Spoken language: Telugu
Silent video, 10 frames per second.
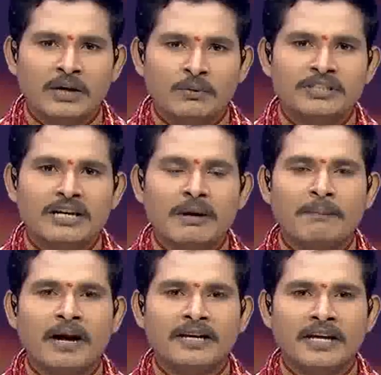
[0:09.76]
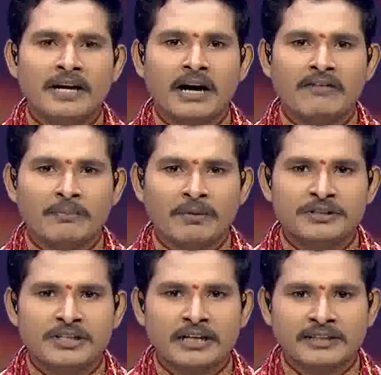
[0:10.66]
ఉద్యమ పార్టీగా
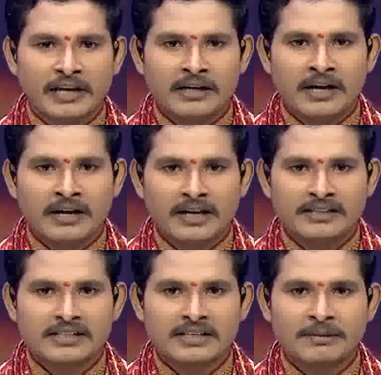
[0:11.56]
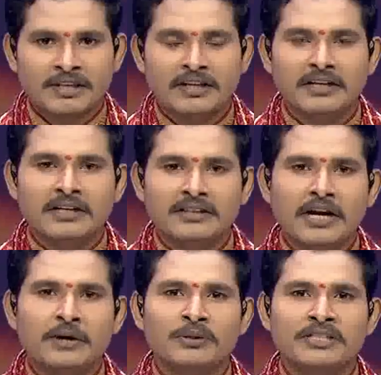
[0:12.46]
ఆవిర్భవించిన తెలంగాణ రాష్ట్ర సమితి
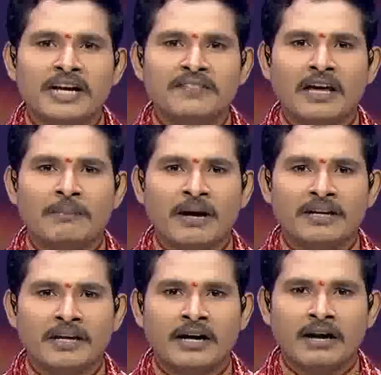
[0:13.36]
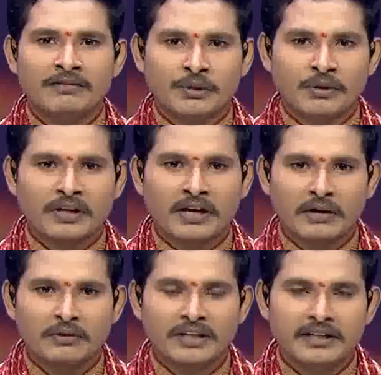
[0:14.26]
నేడు జాతీయ పార్టీగా ఆవిష్కృతం
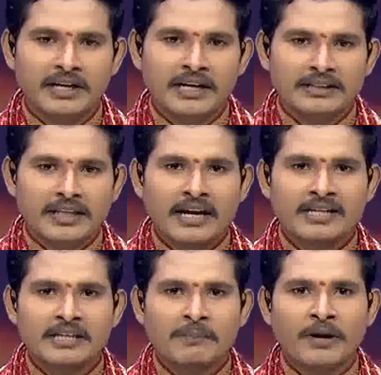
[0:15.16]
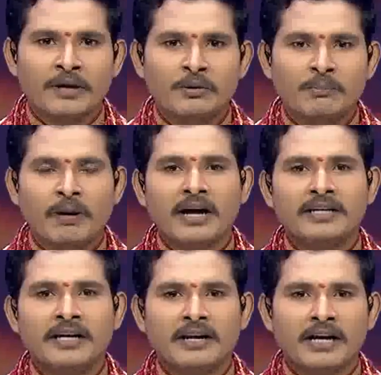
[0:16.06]
కానుంది తెరాస పేరు
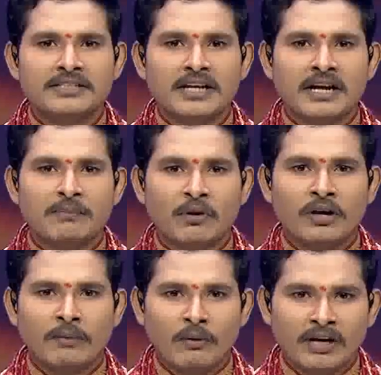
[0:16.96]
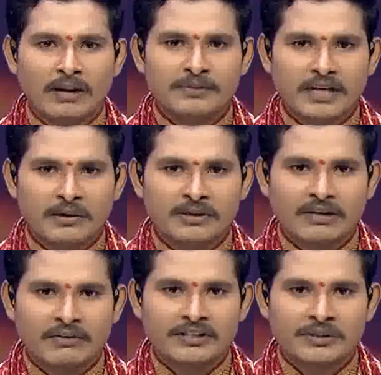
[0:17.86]
పార్టీ రాజ్యాంగంలోని మౌలిక అంశాలను
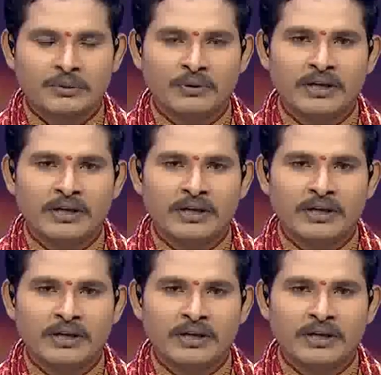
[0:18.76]
సవరిస్తూ